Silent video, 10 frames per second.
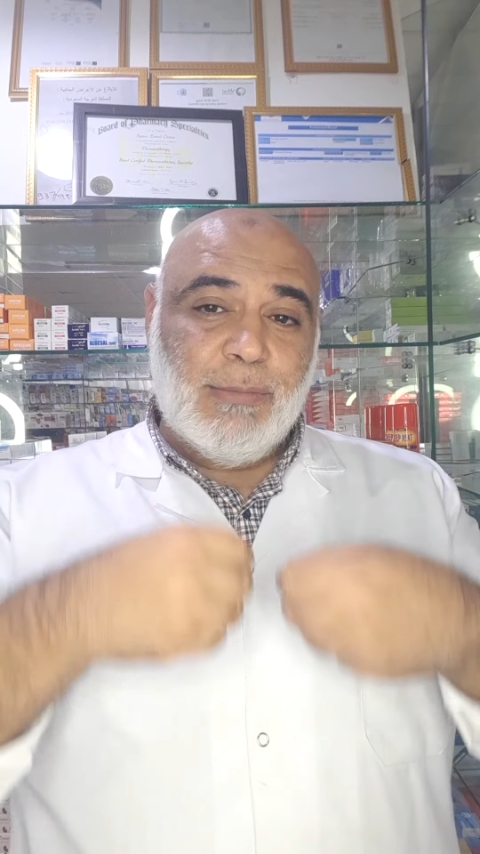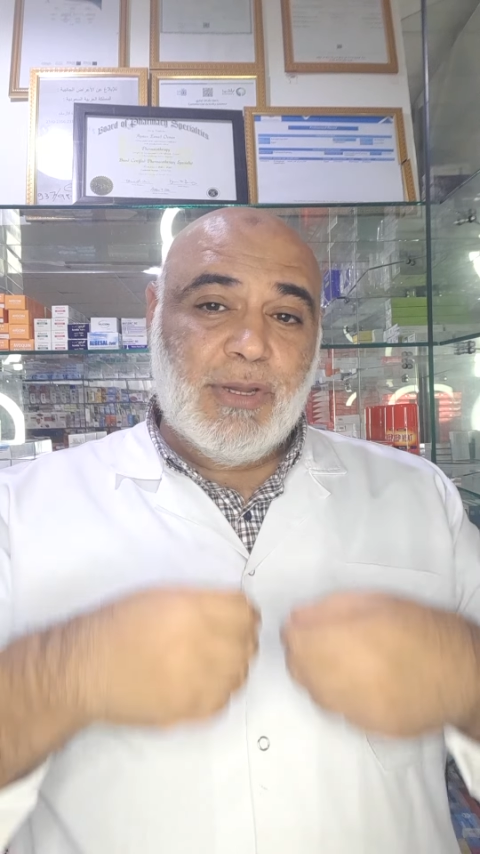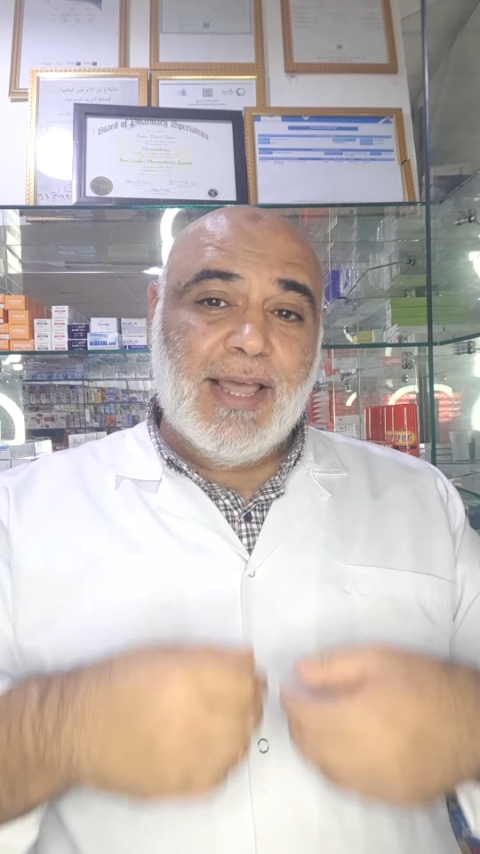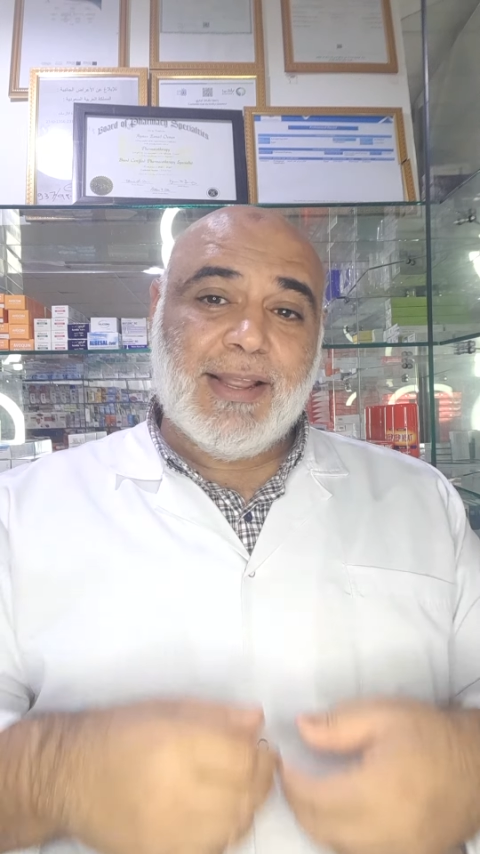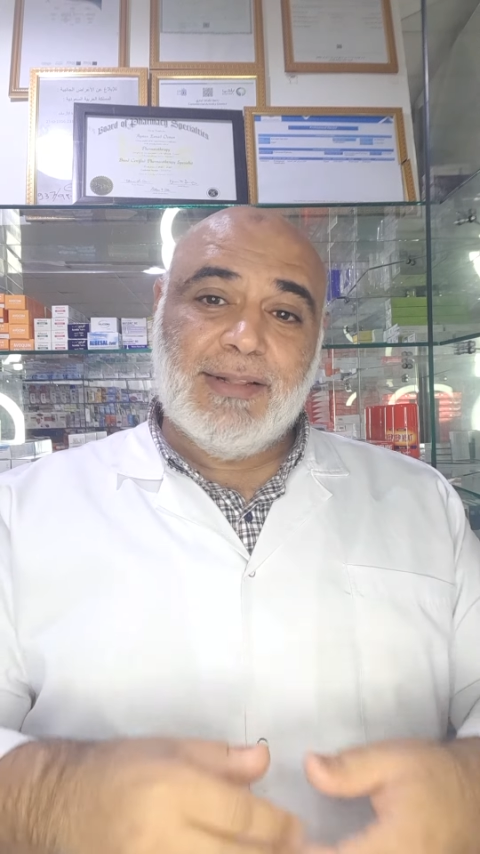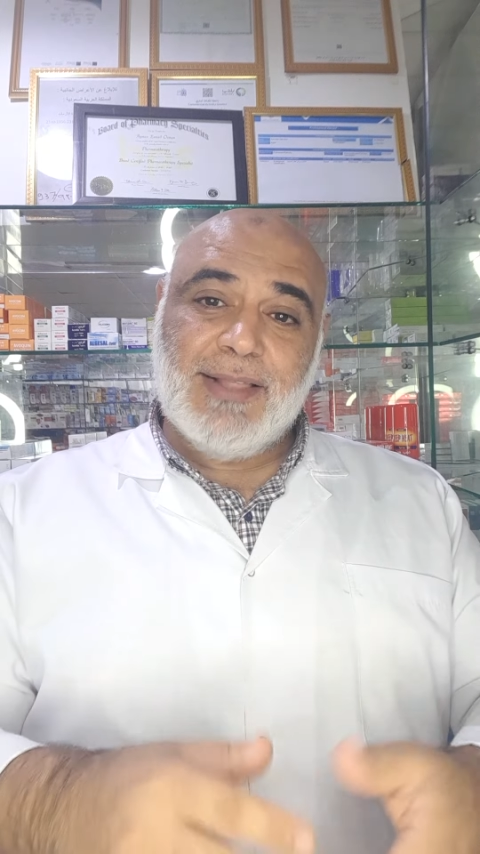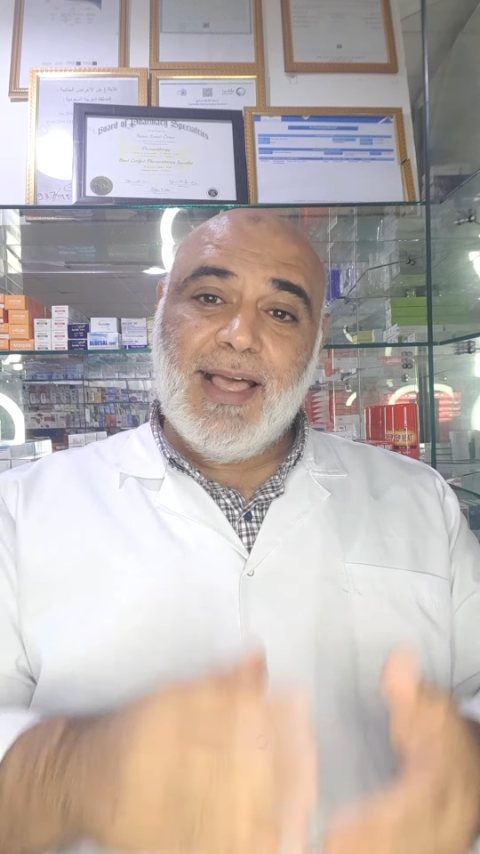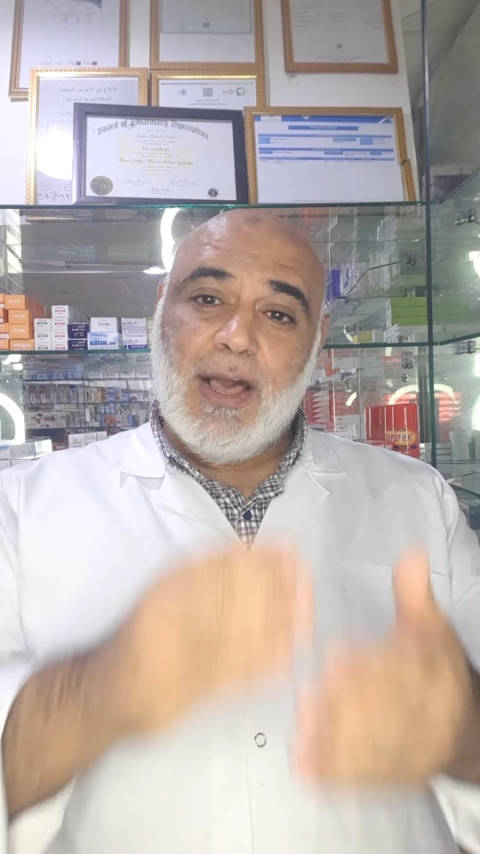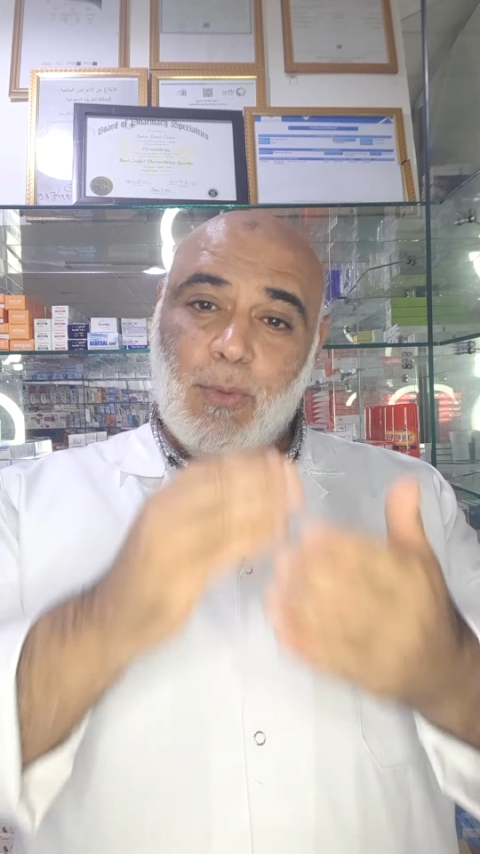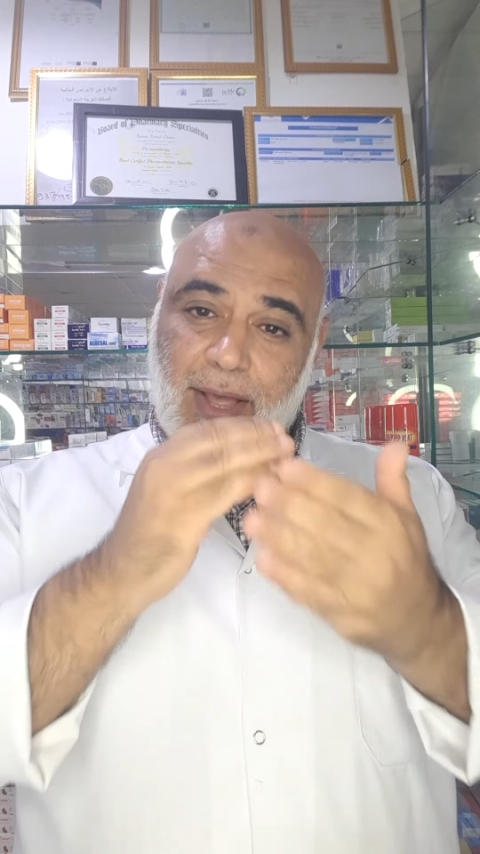معينه
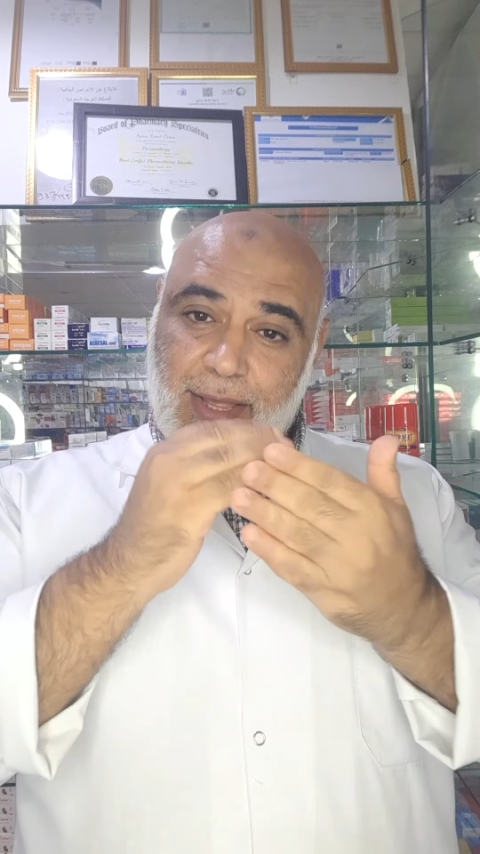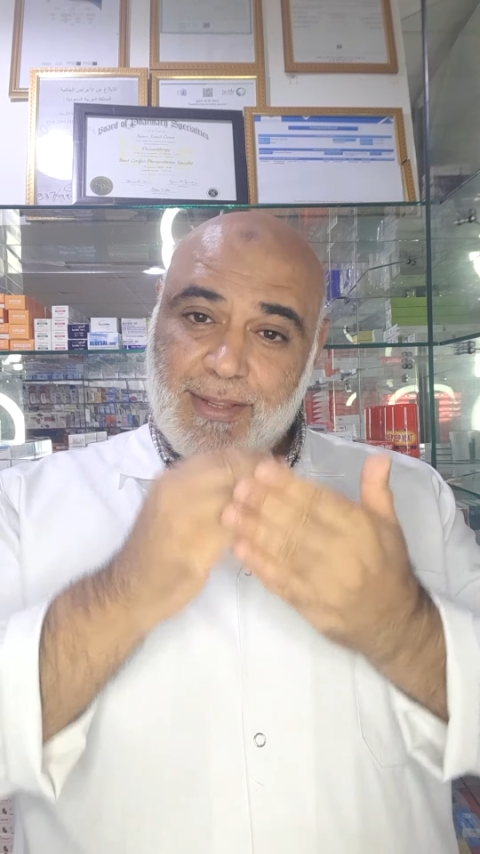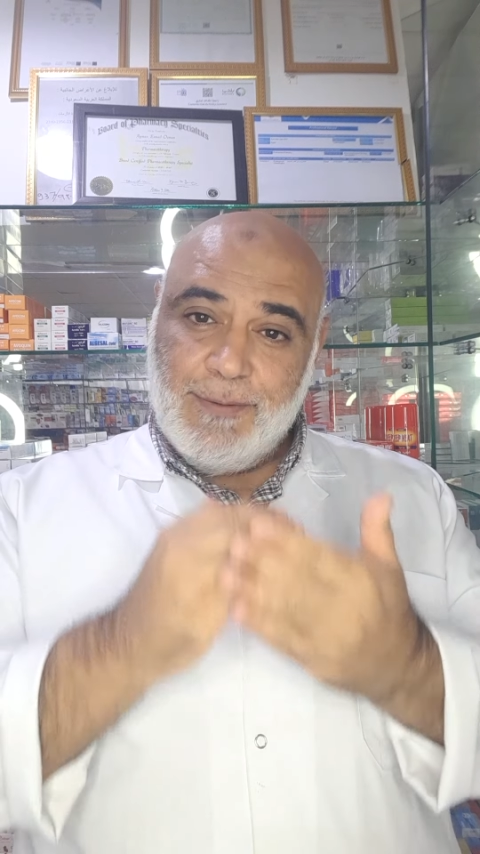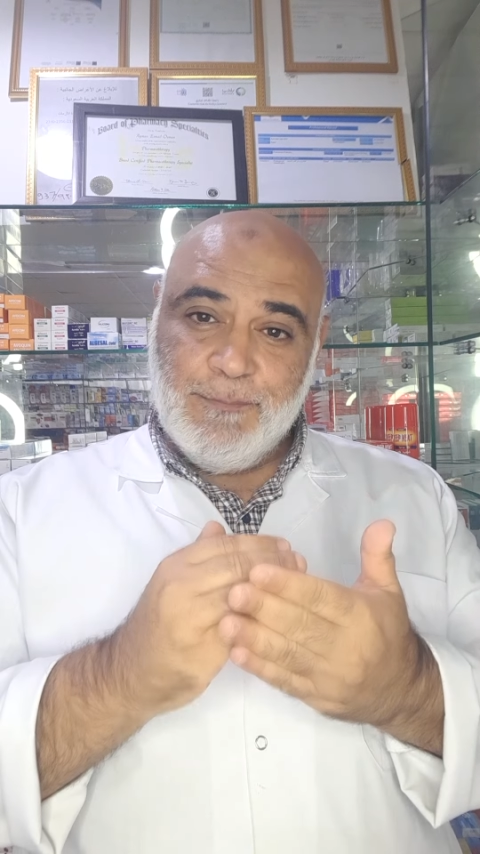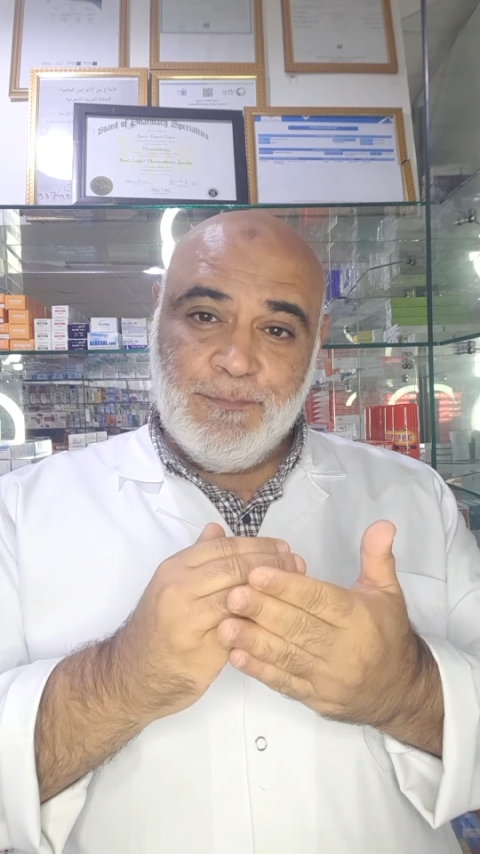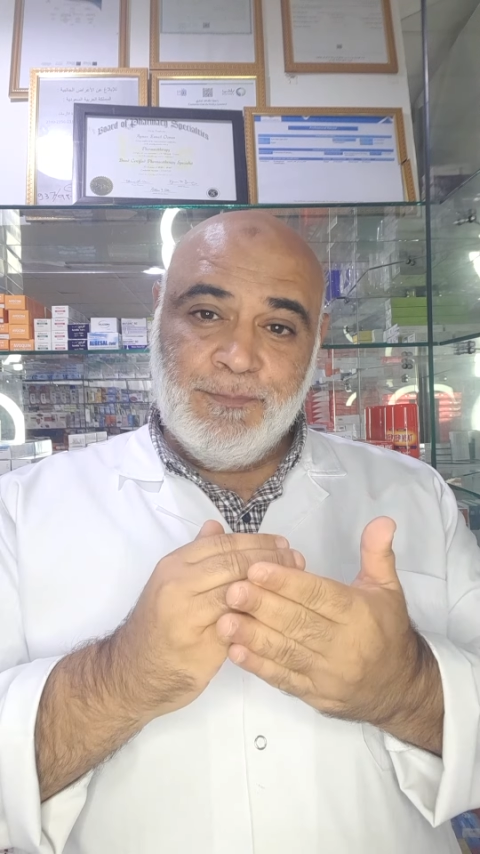اكلتها او حاجه